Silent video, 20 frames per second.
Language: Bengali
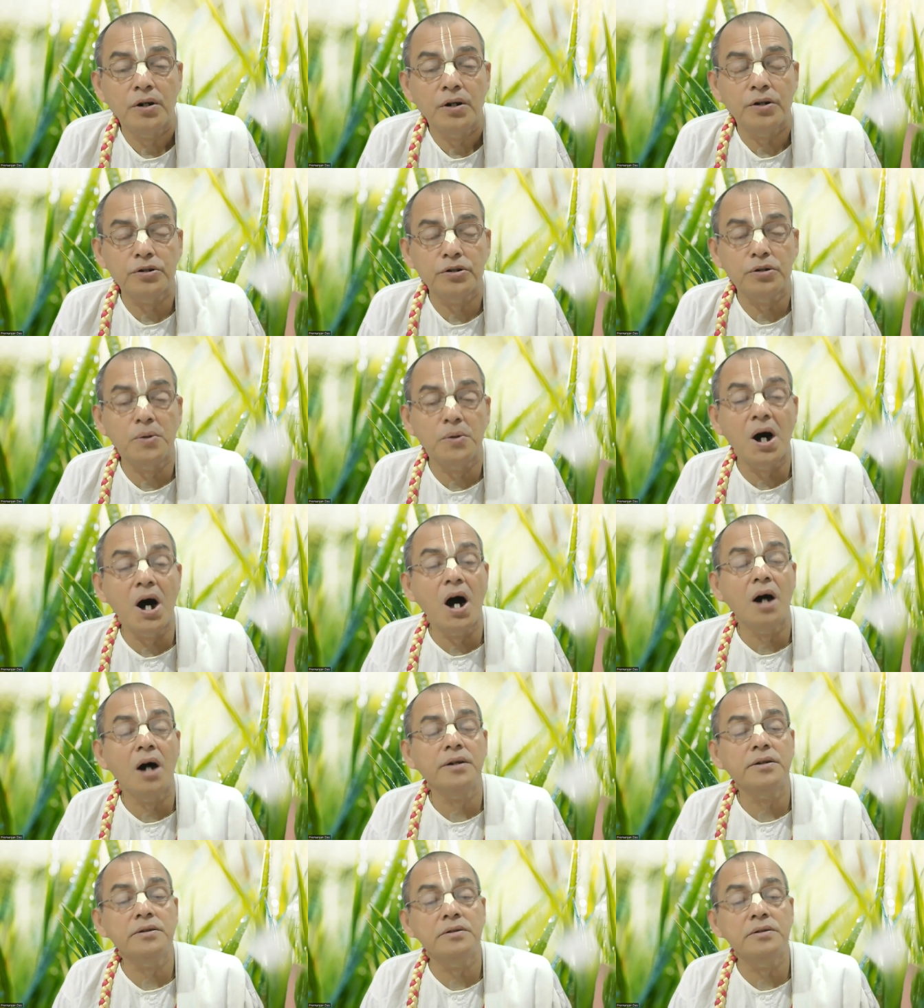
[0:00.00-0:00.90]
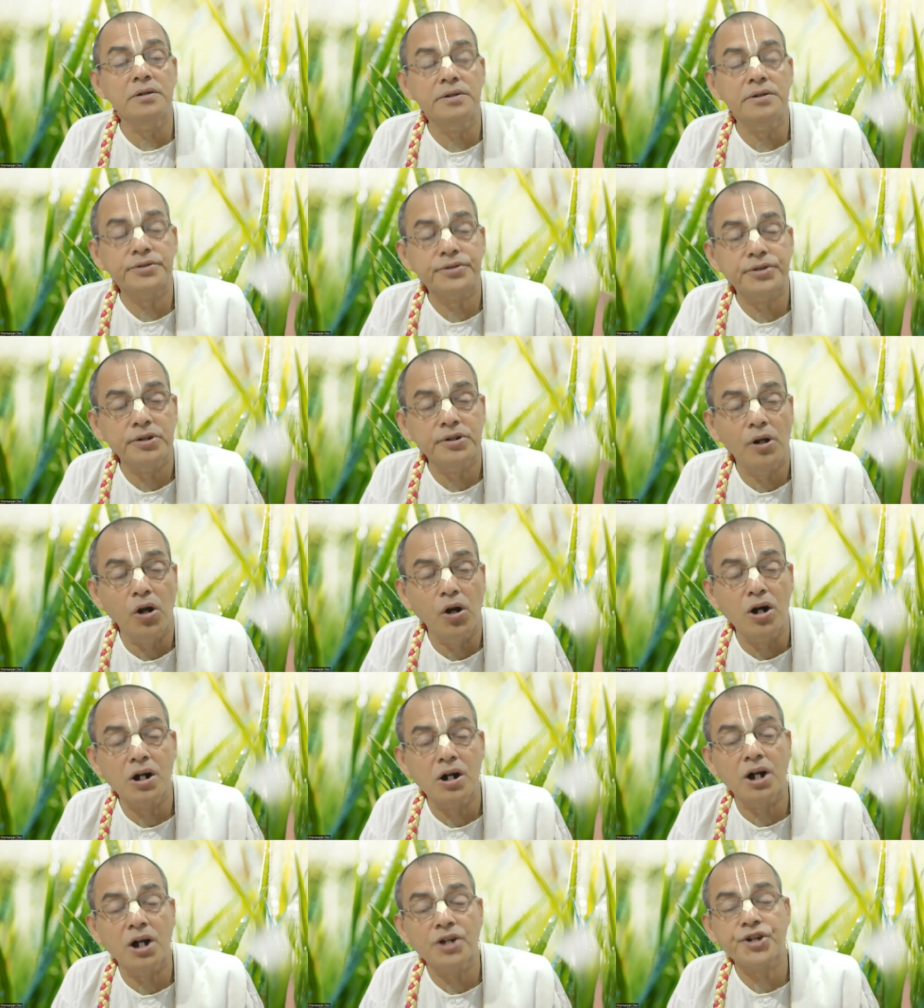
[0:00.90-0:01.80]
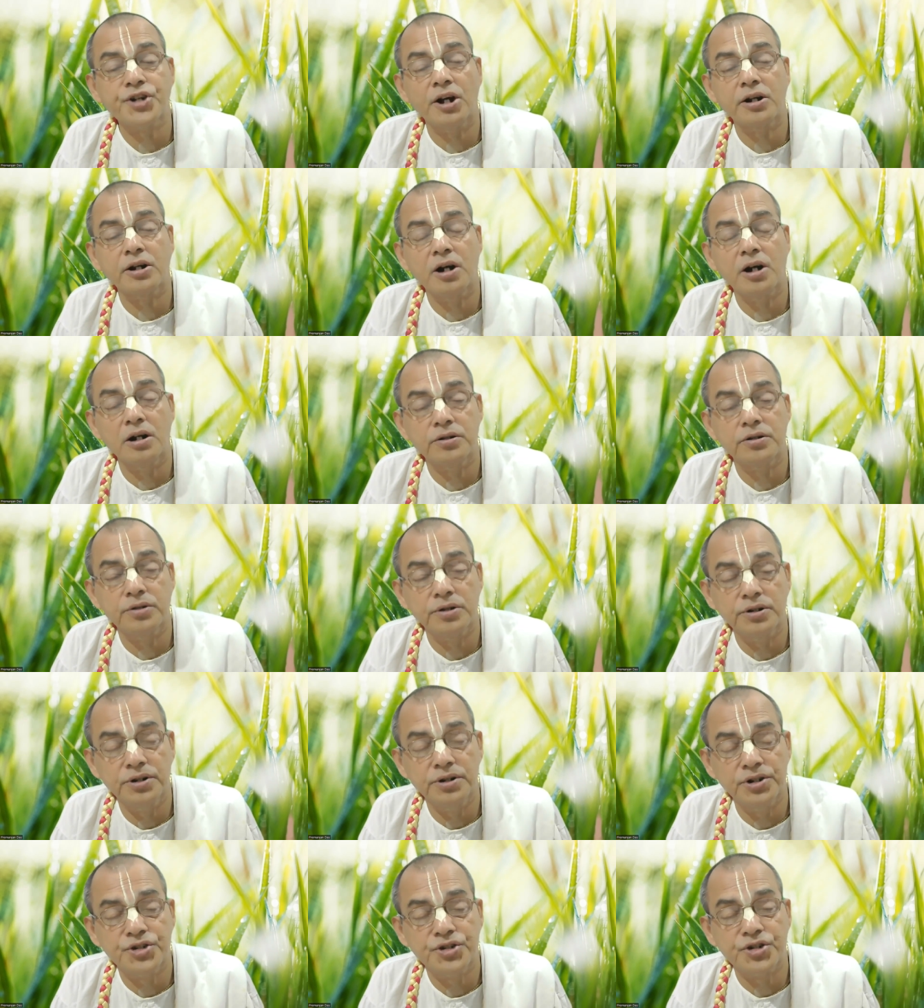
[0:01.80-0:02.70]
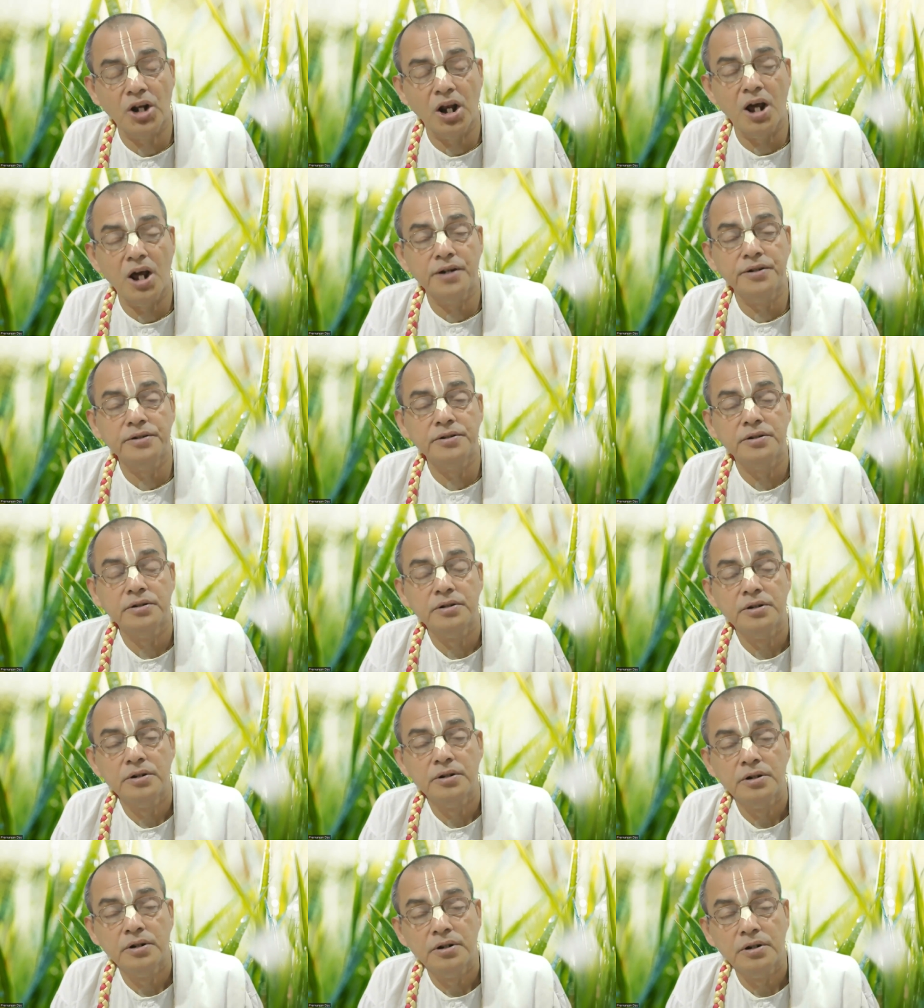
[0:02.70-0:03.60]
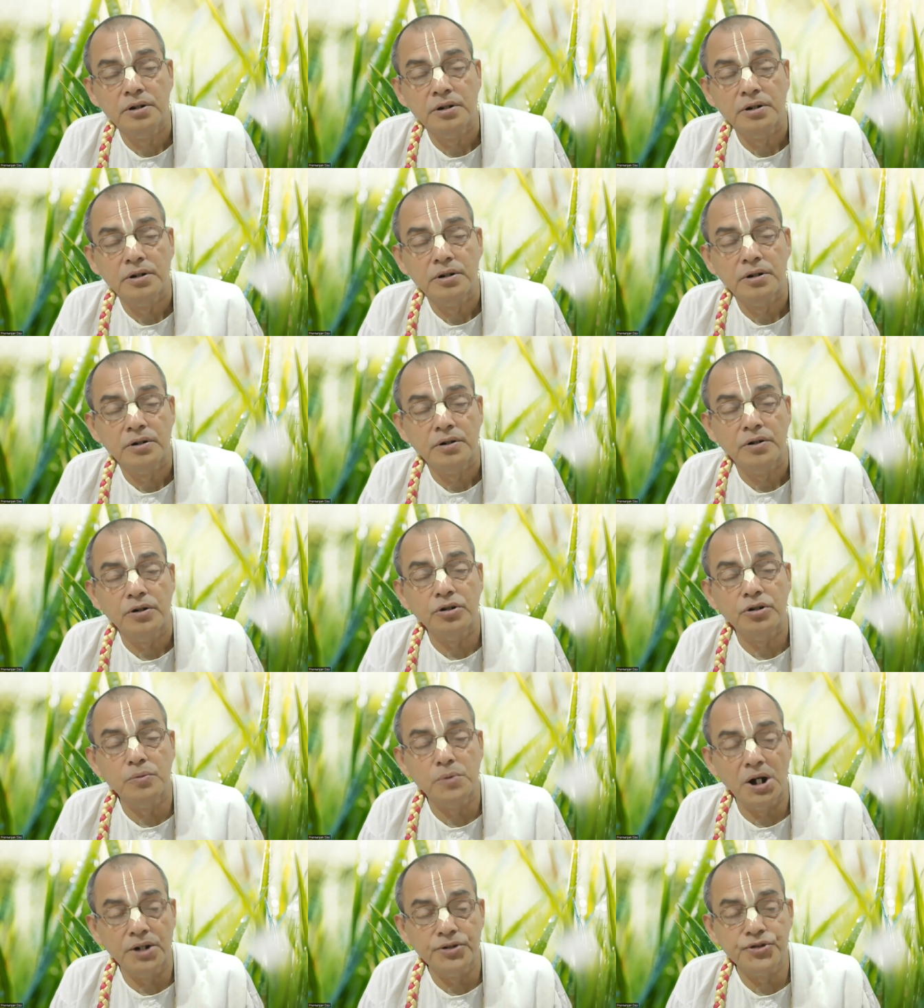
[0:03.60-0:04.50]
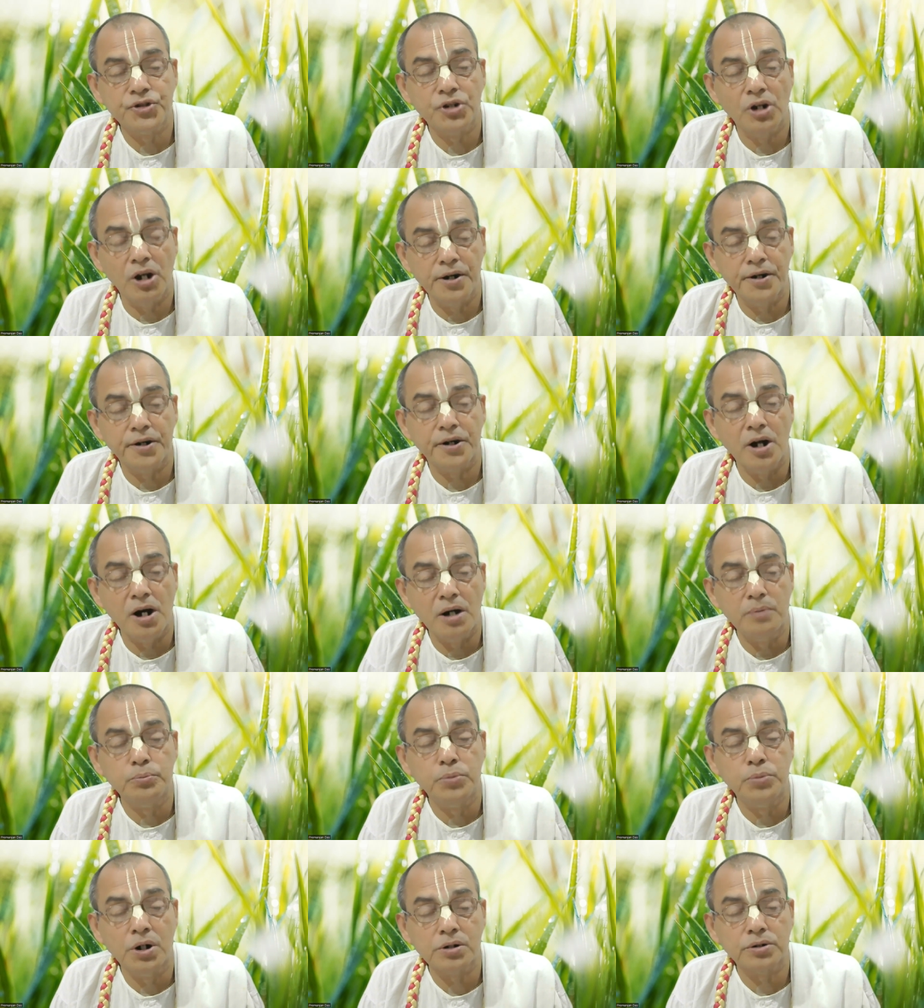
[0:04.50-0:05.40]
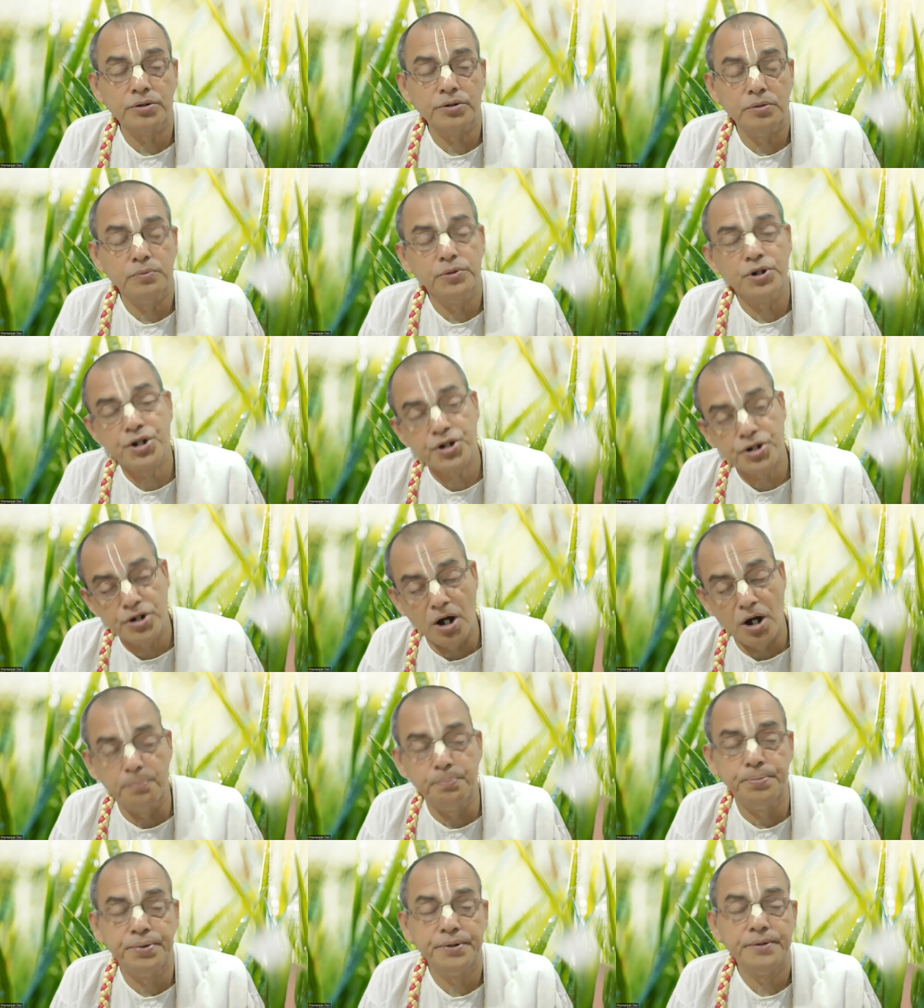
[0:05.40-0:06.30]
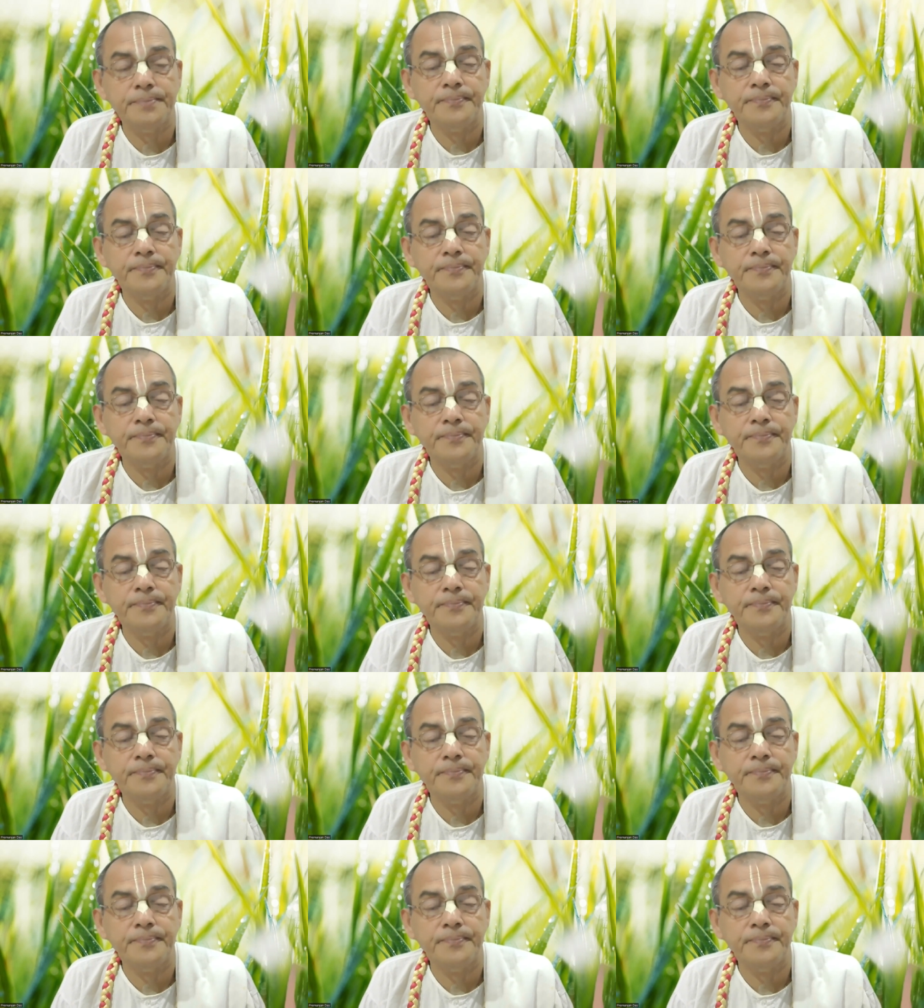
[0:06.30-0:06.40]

হনুমান তিনি লঙ্কা ছাড়খাড় করে দিয়েছিলেন হনুমান ছিলেন রাম ভক্ত বৈষ্ণব